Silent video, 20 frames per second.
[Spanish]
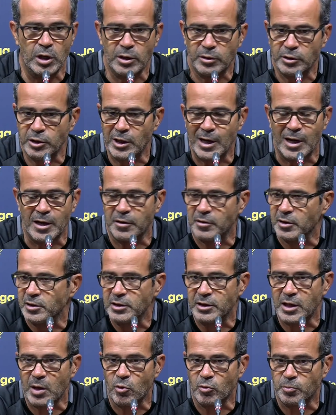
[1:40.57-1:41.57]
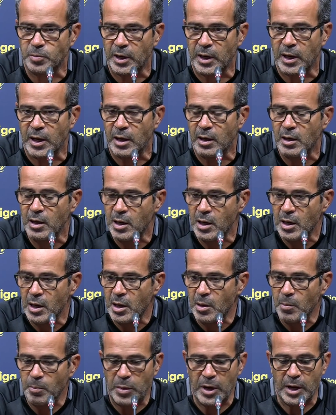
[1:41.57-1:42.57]
ni la necesitamos para,
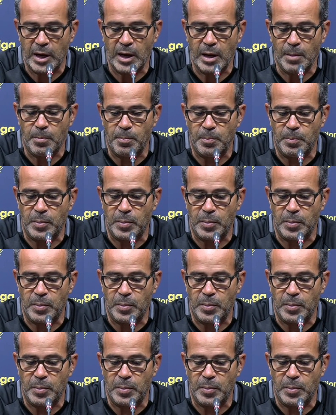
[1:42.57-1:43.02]
para,